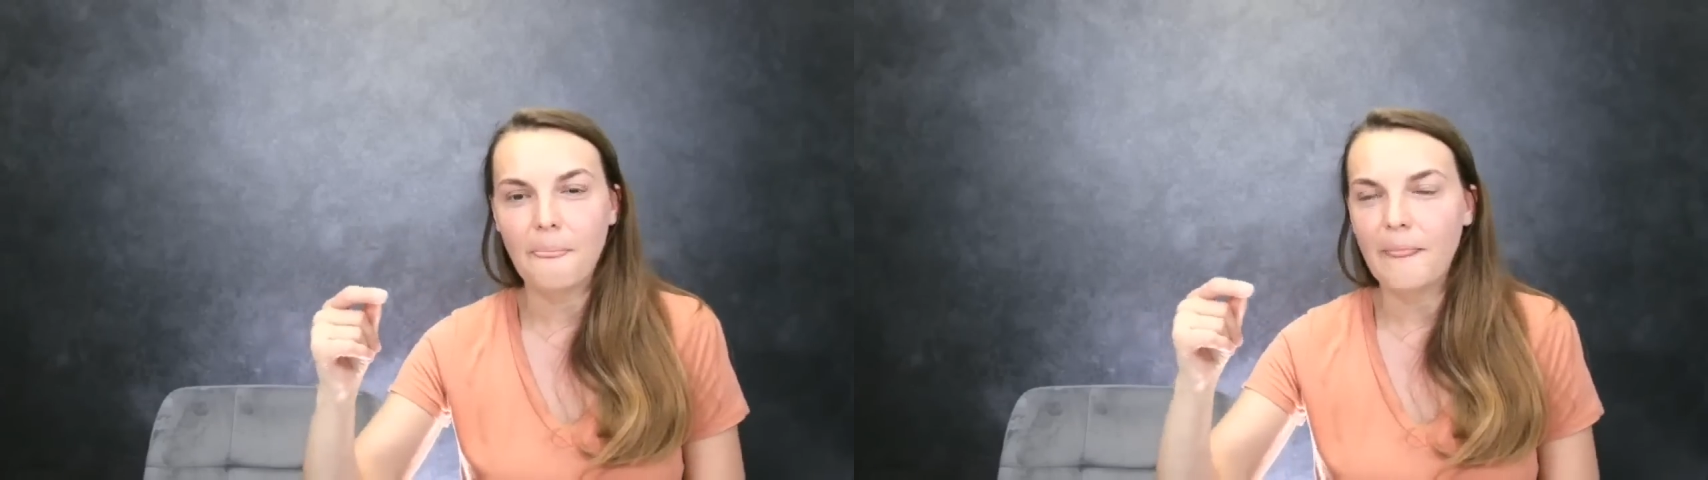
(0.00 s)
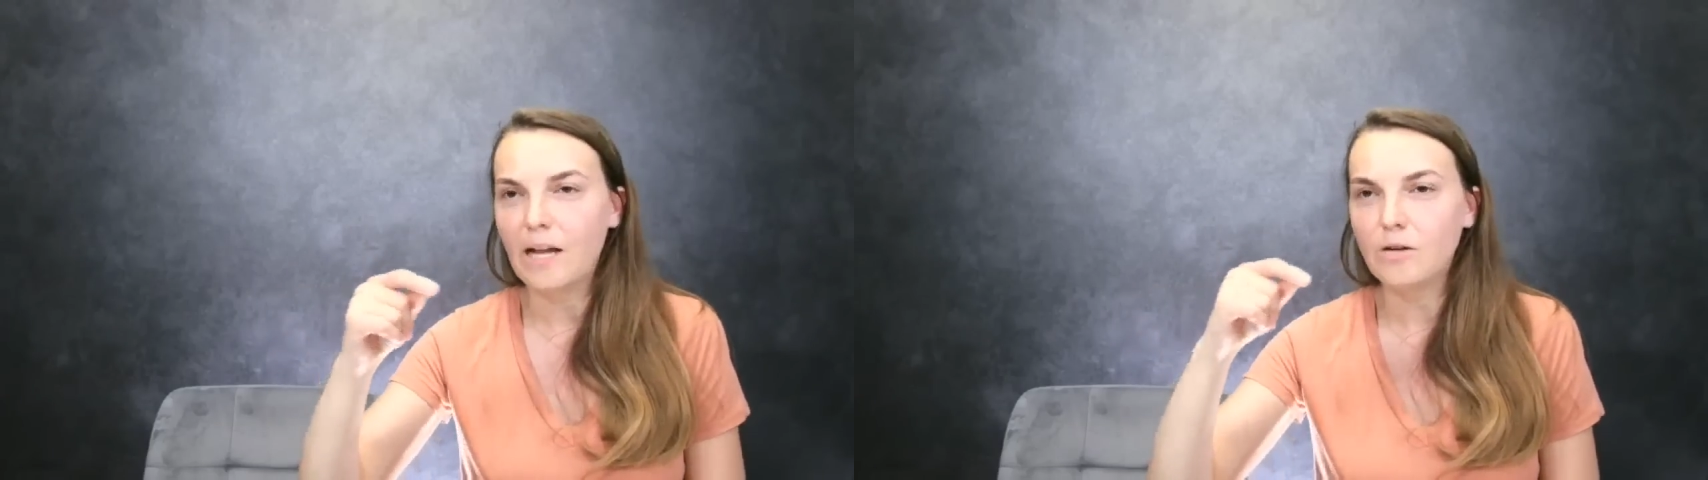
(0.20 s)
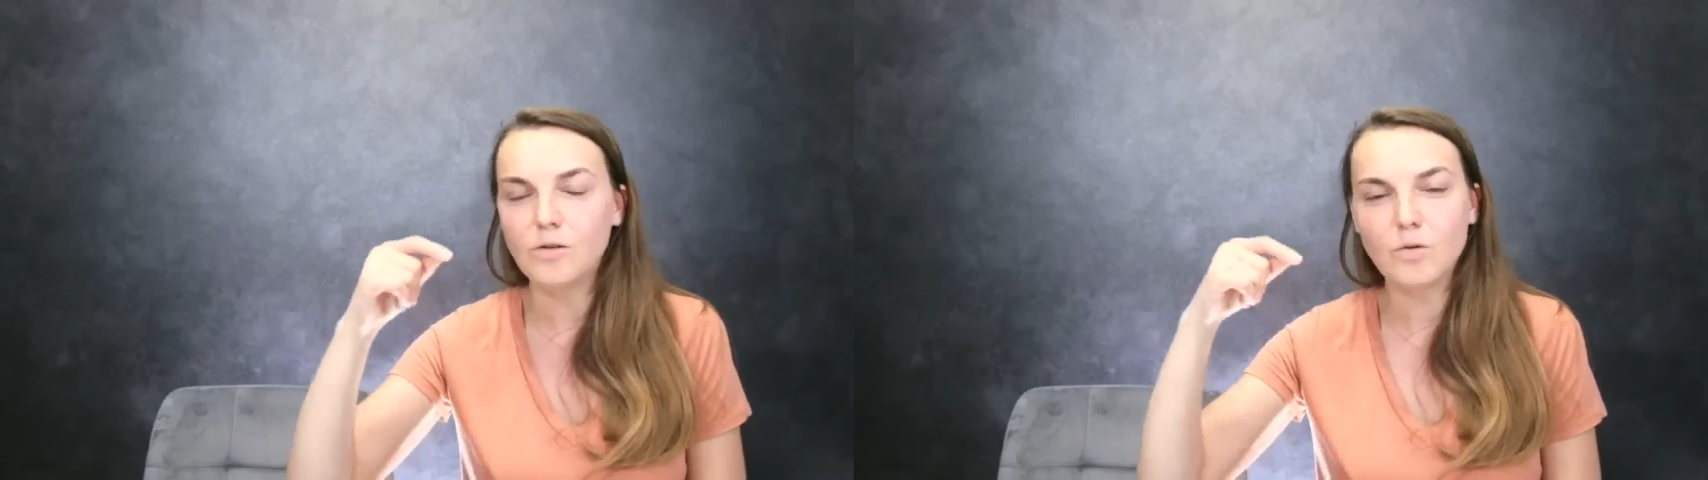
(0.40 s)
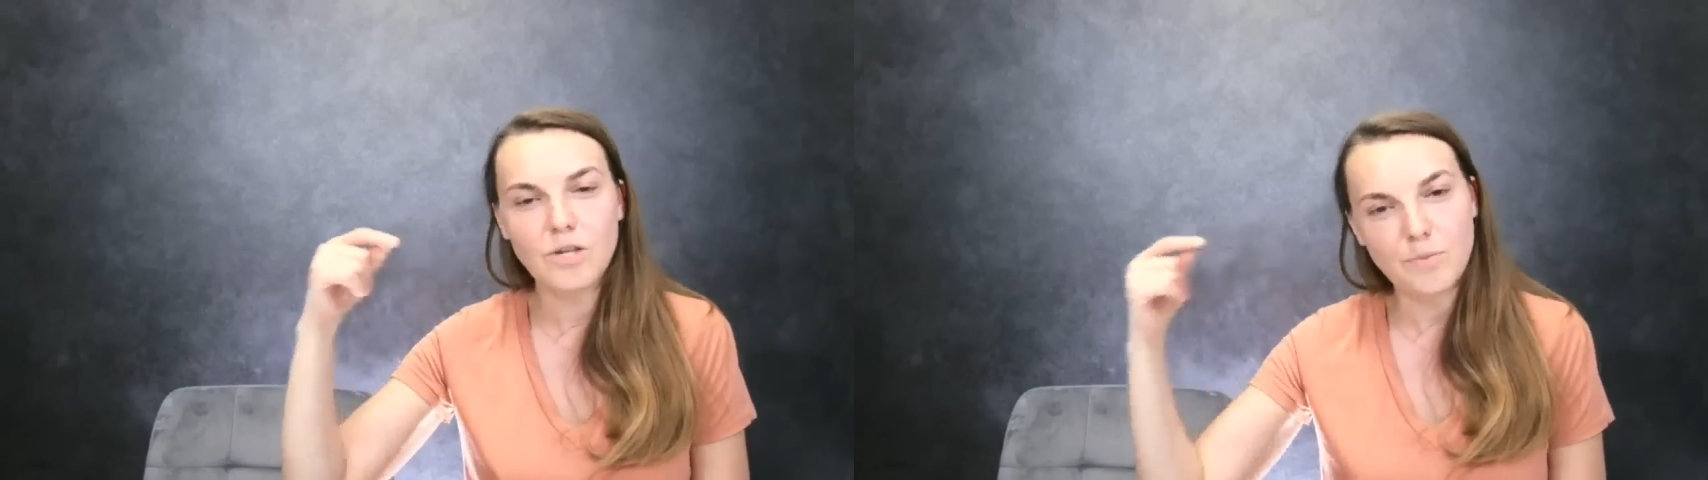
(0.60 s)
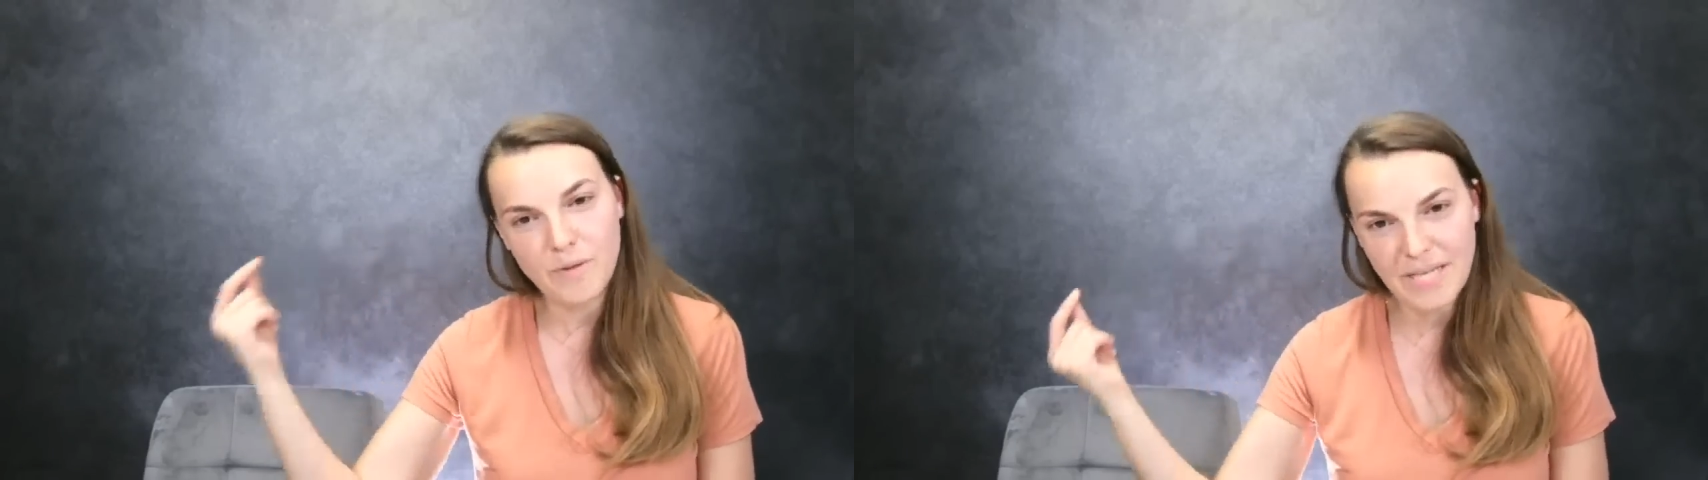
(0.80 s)
ale to już
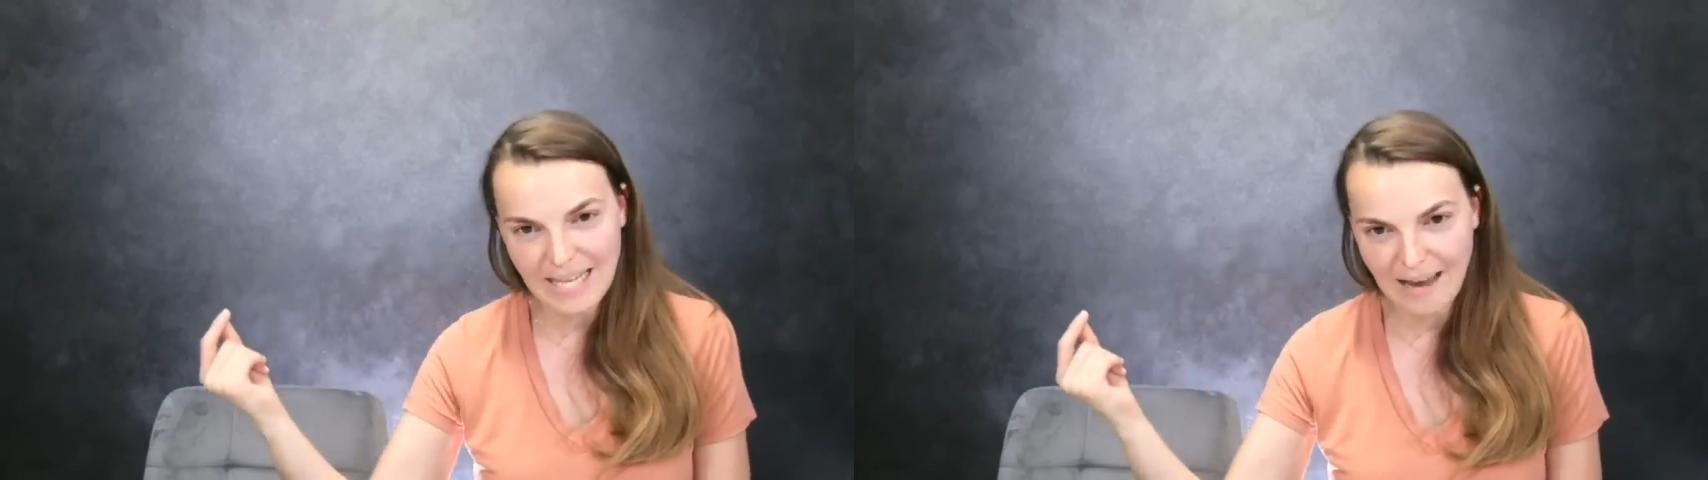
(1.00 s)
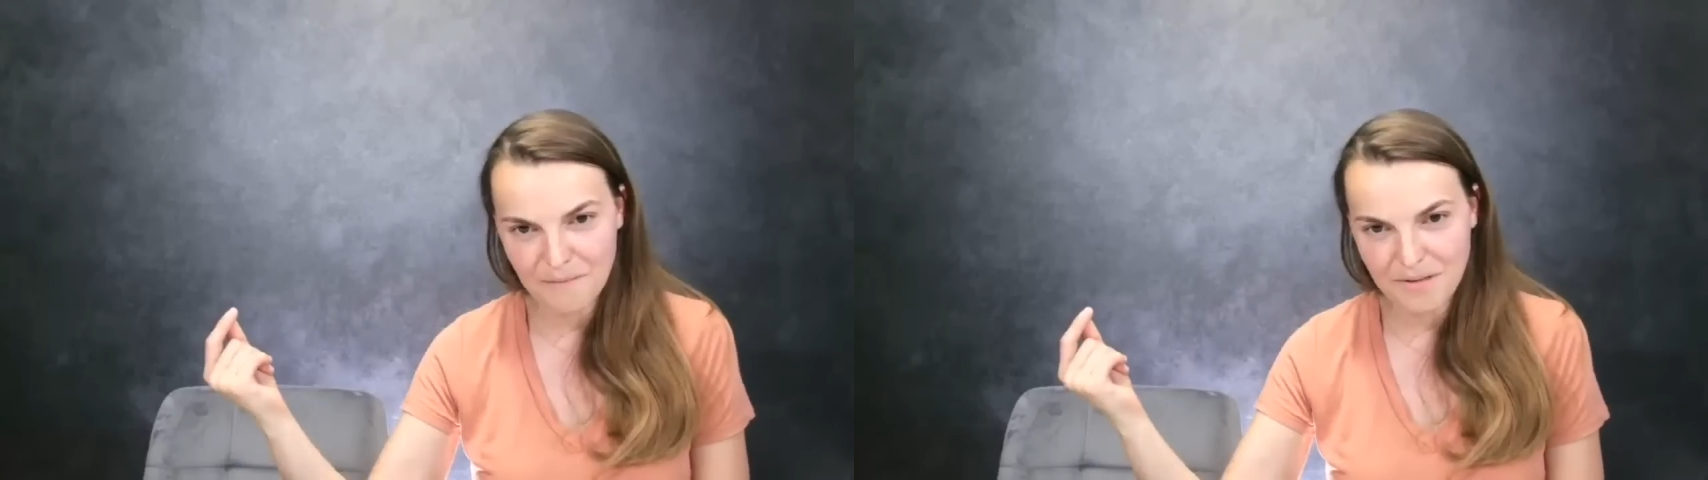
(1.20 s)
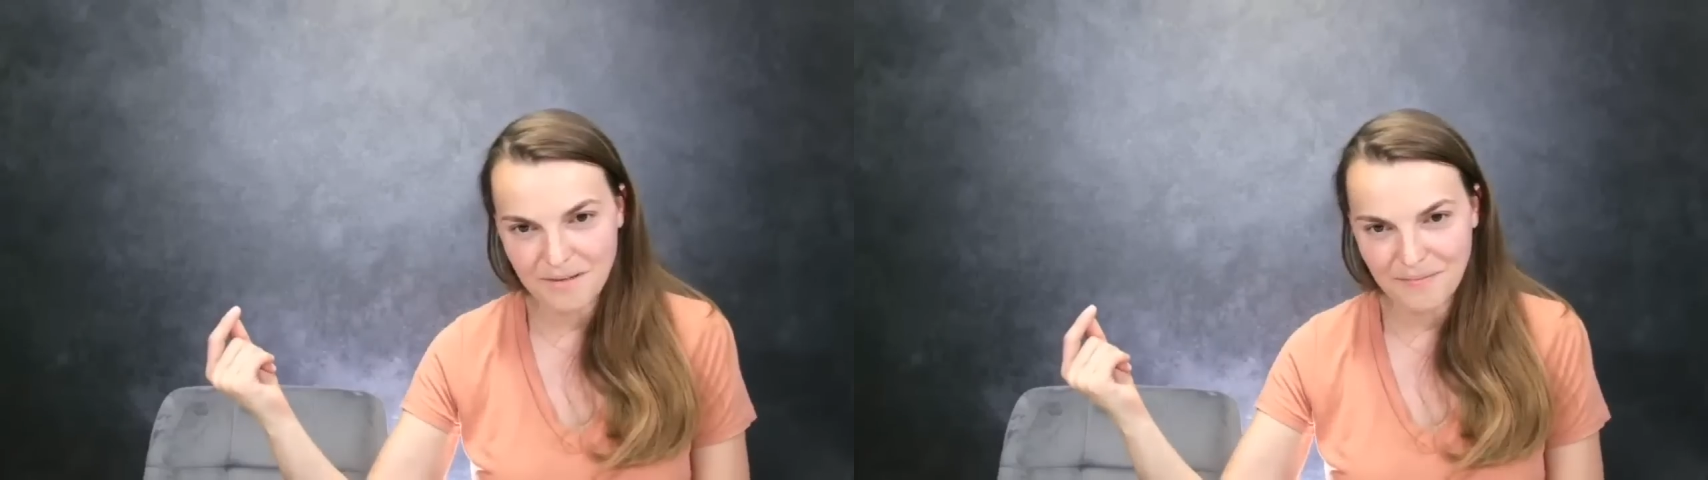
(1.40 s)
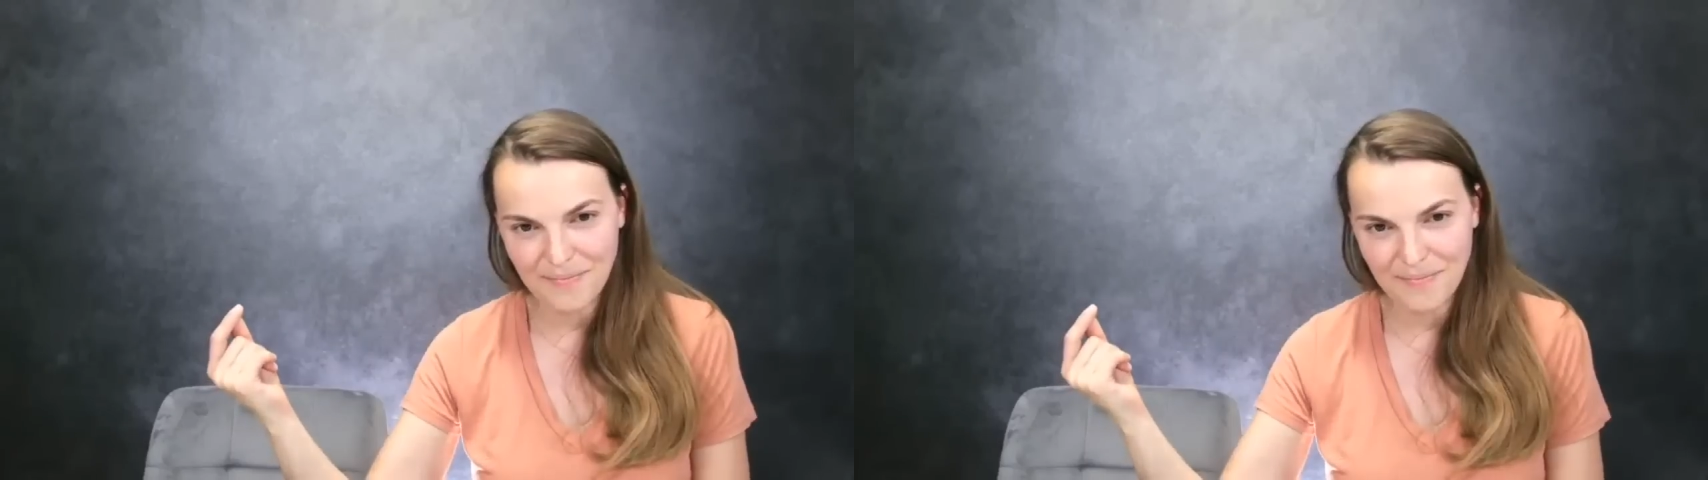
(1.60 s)
jest poza nami.